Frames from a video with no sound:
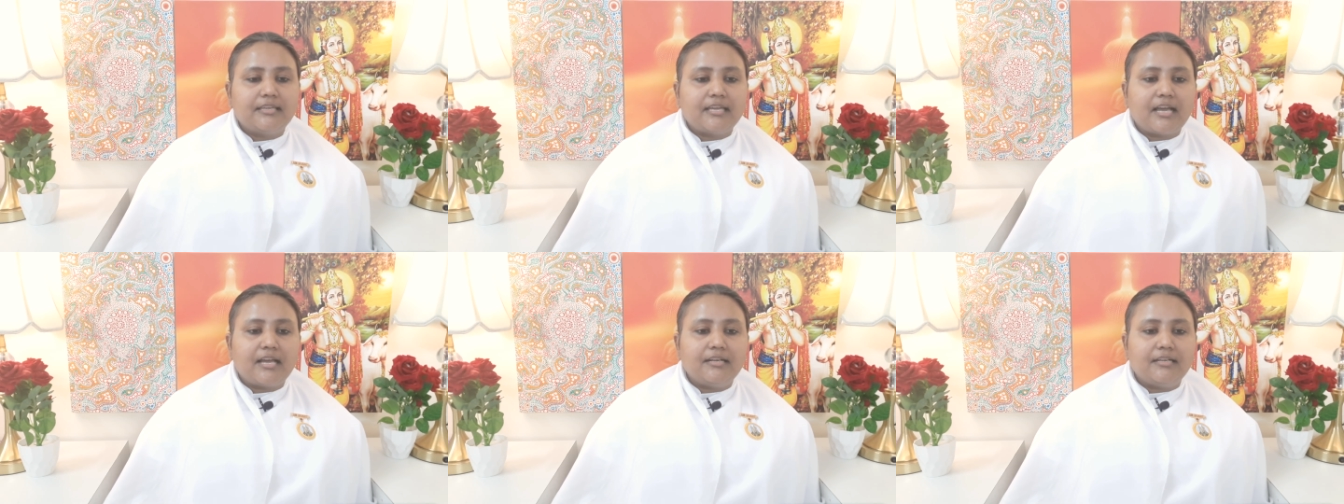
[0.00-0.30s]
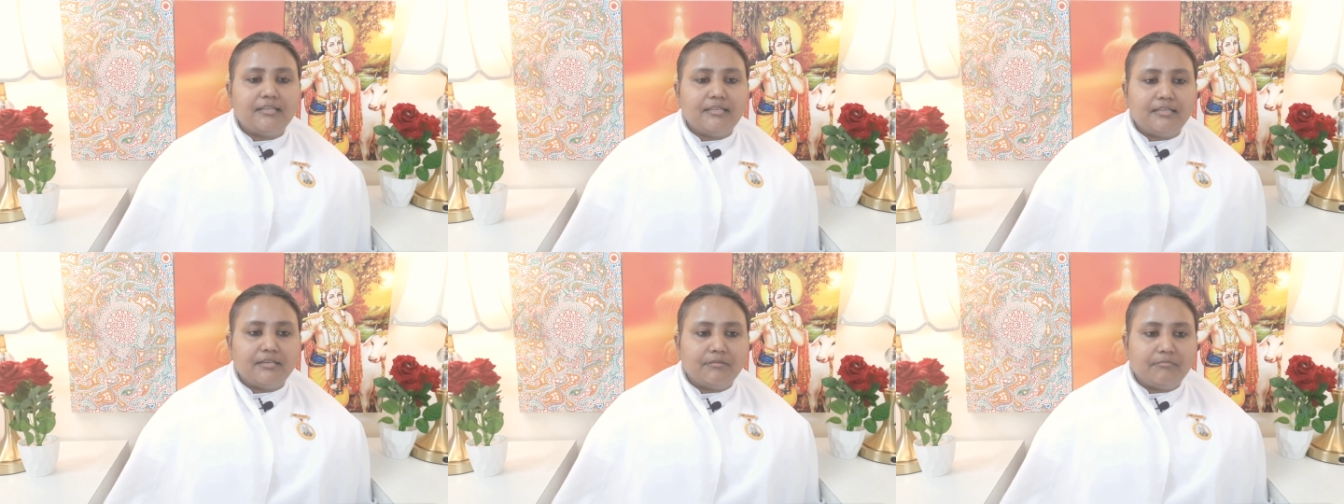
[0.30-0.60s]
क्या
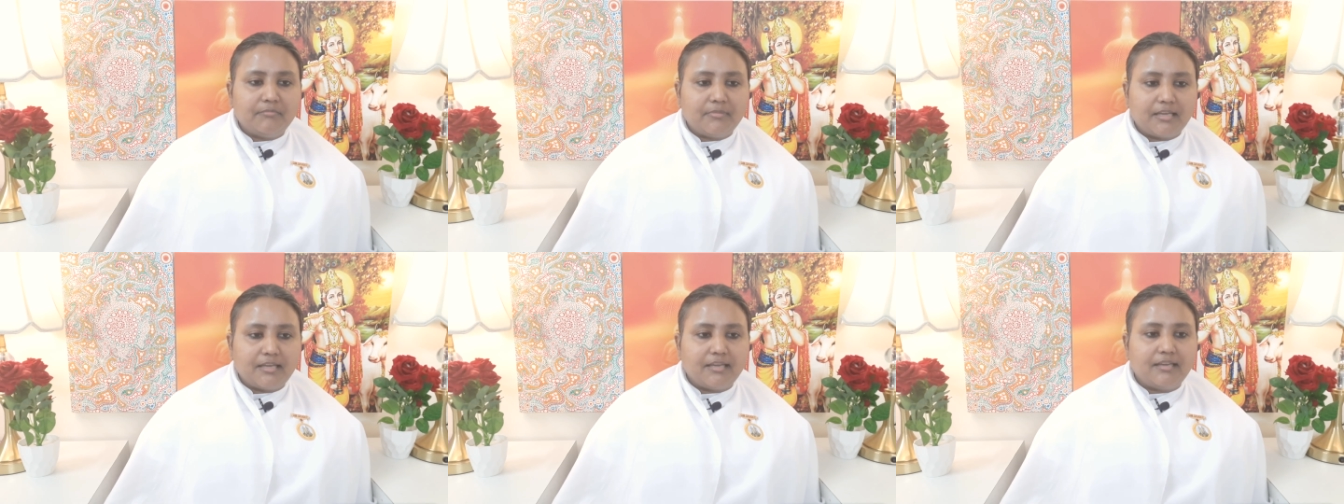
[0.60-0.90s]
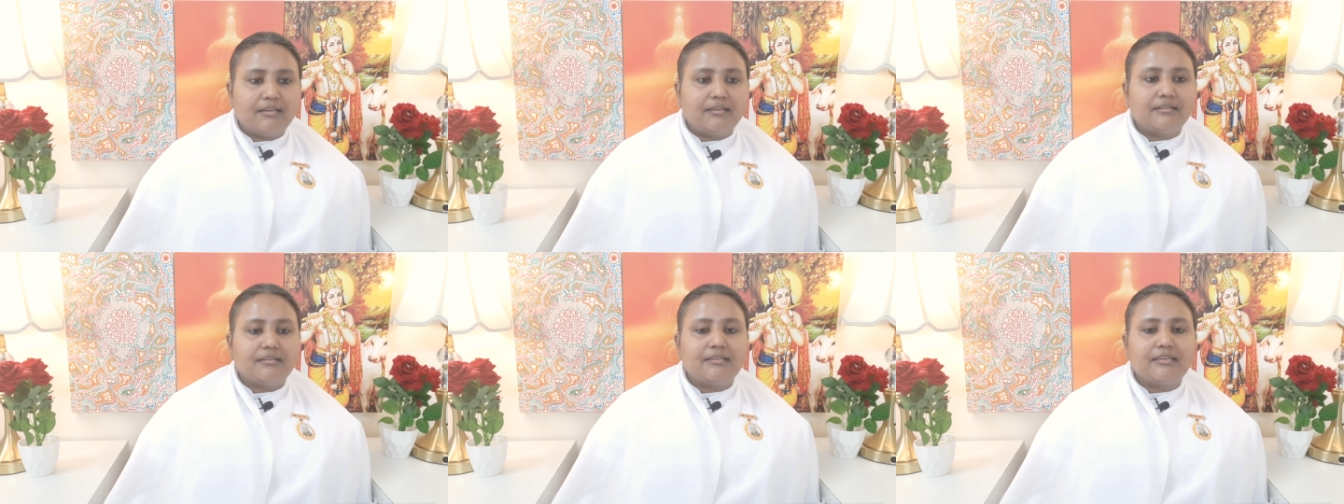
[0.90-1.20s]
नियम है
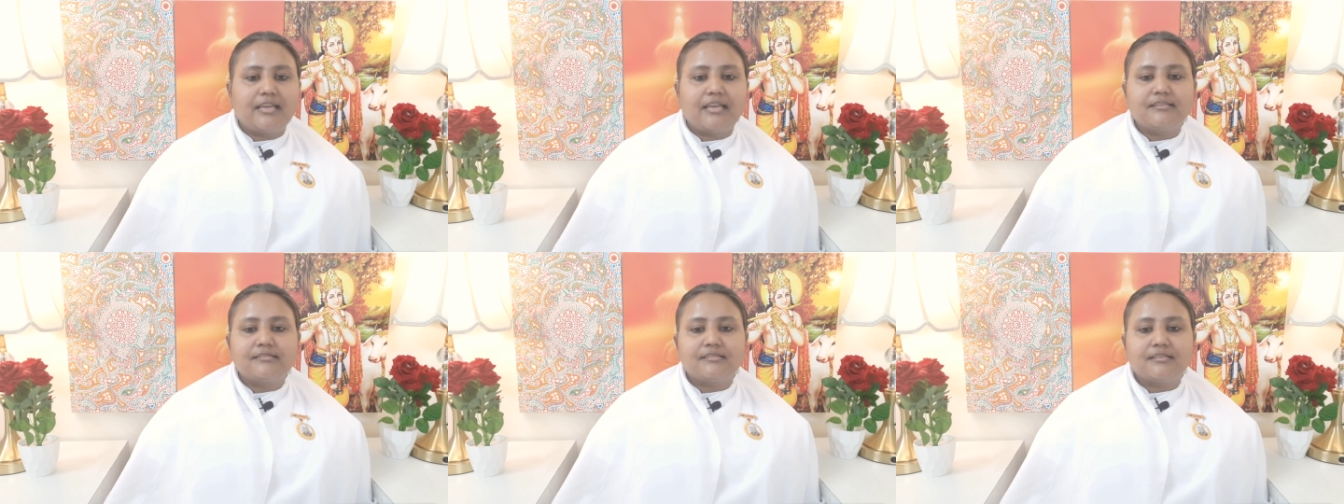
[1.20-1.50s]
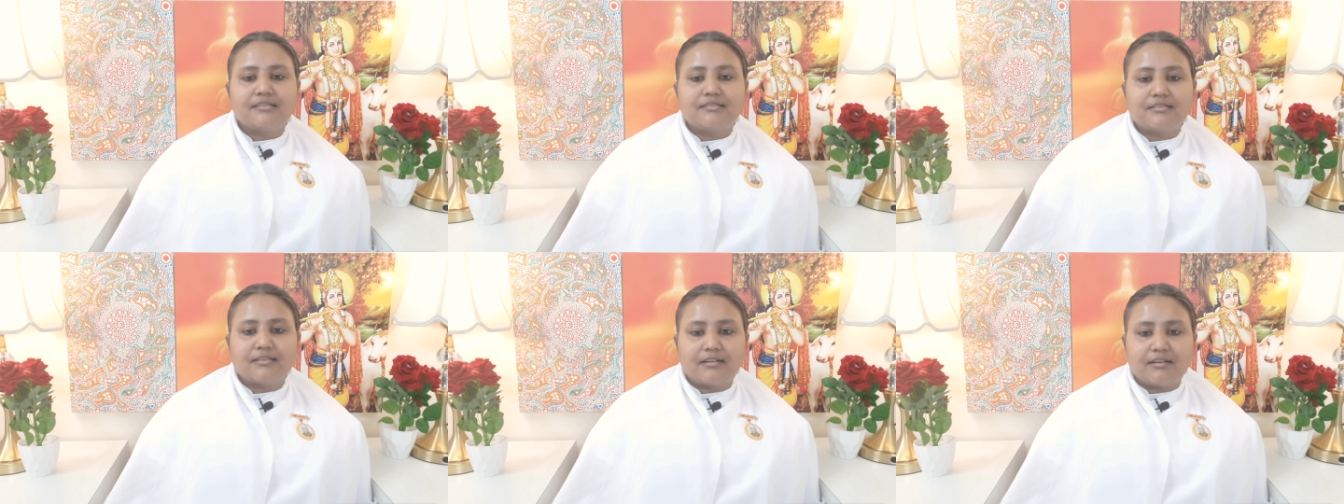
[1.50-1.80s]

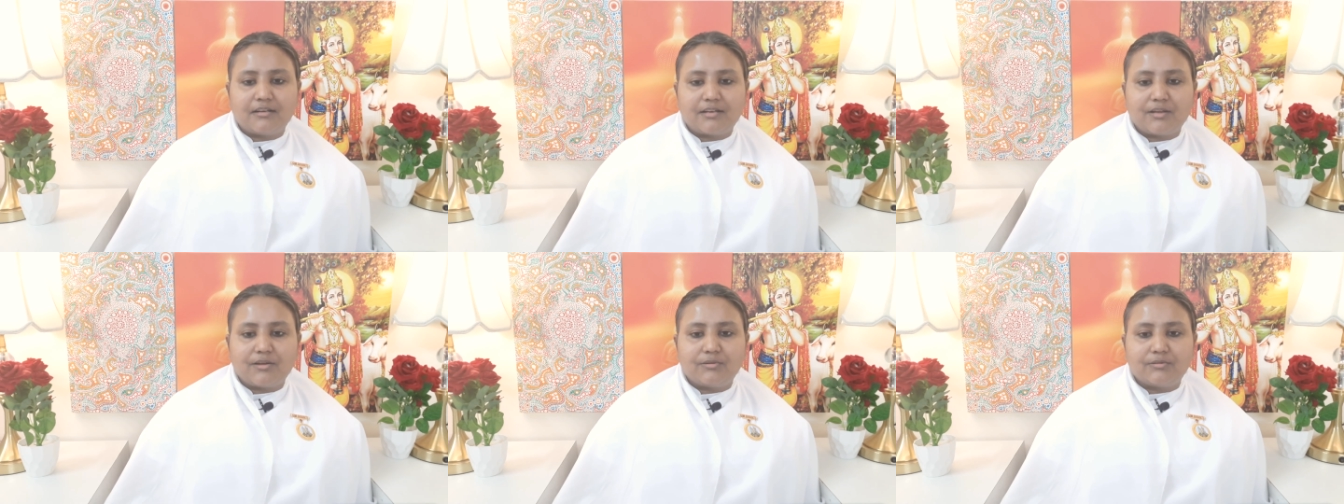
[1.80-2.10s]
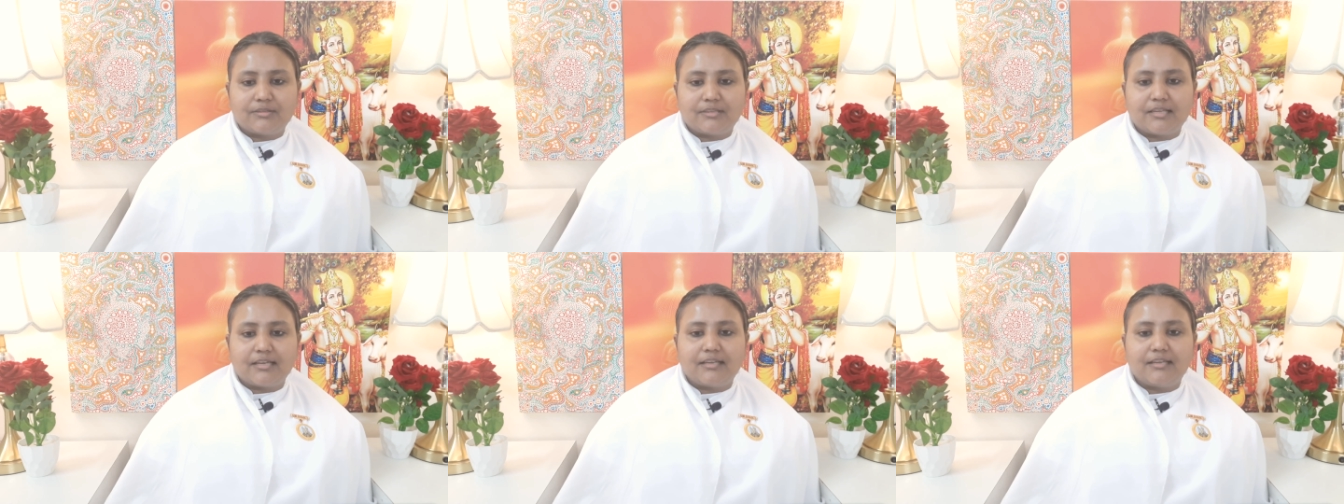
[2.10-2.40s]
कैसे चलना
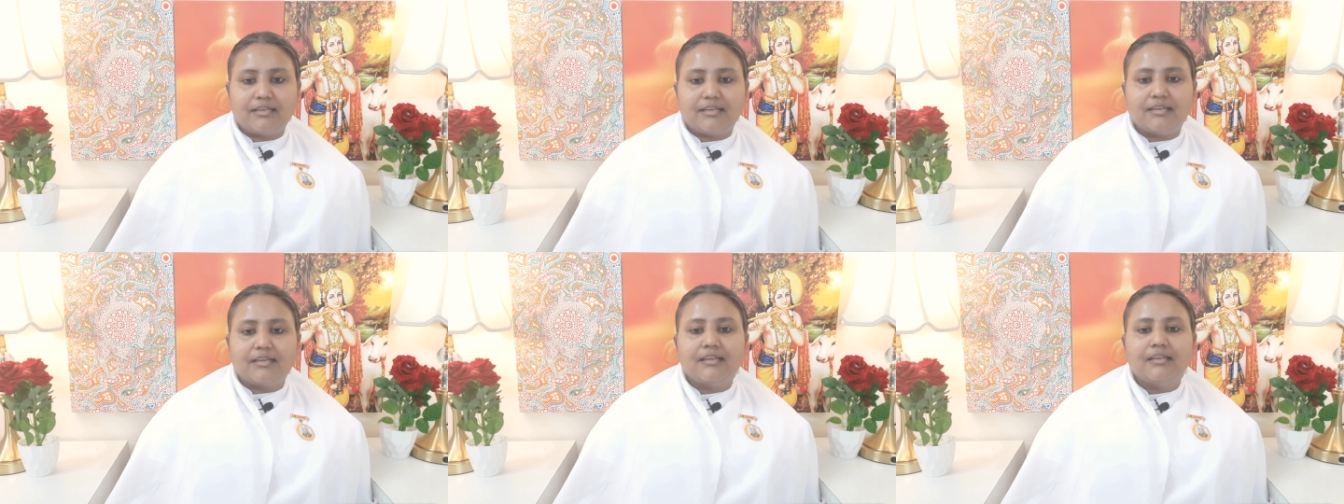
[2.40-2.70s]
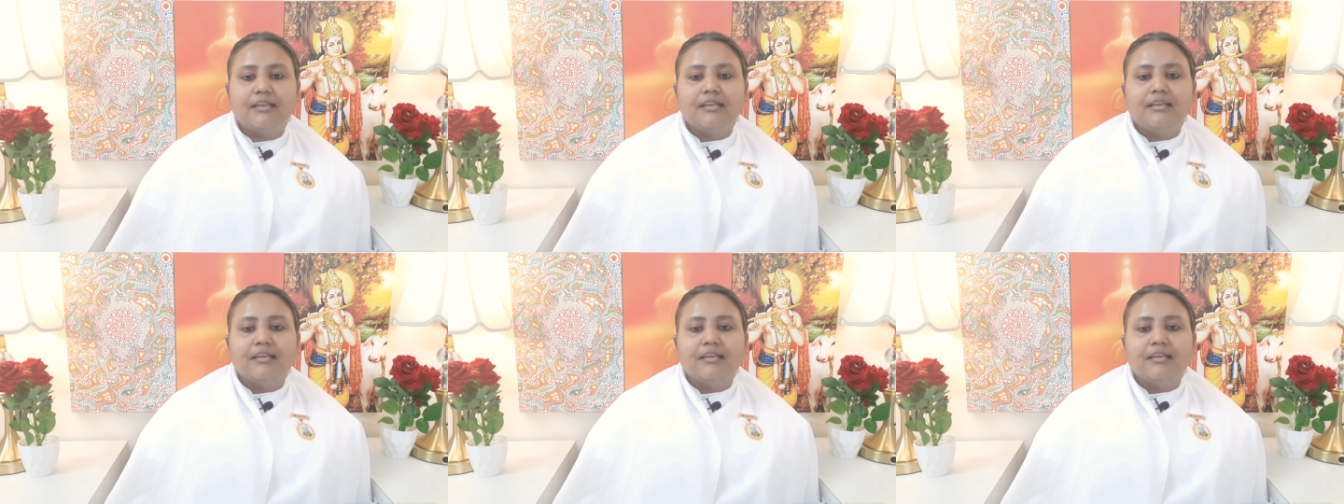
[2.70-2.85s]
होता है